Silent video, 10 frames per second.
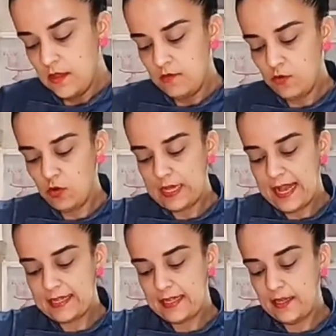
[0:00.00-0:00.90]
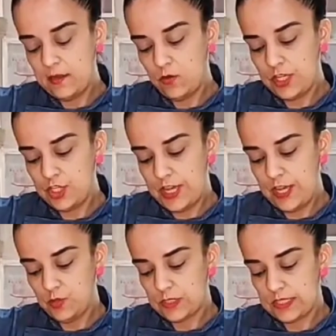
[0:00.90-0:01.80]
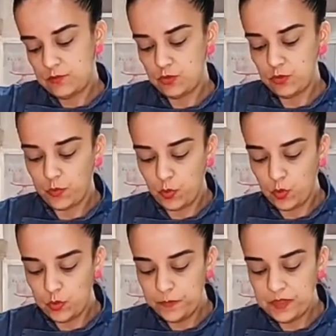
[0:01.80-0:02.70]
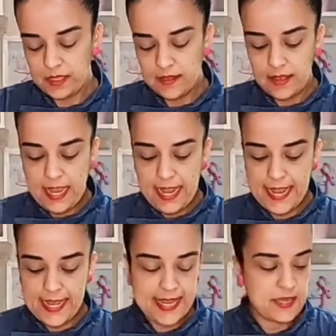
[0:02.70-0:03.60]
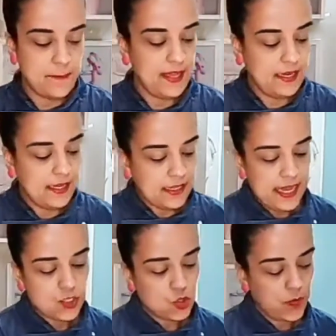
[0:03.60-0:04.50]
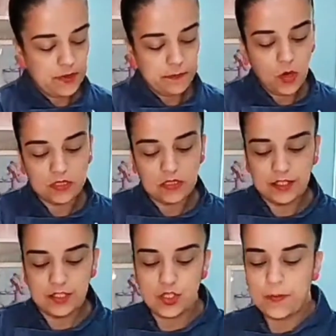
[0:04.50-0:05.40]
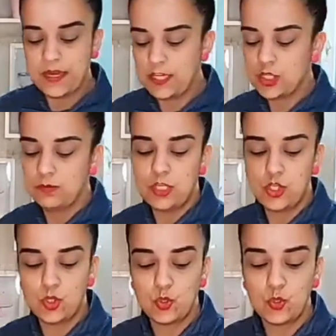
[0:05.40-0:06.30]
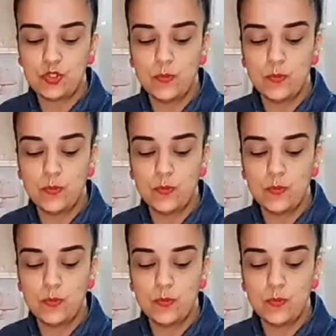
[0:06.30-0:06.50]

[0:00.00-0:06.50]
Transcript: Vou colocar aqui o recheio no centro do bolo. E essa beirinha aqui é super importante para a questão da estrutura do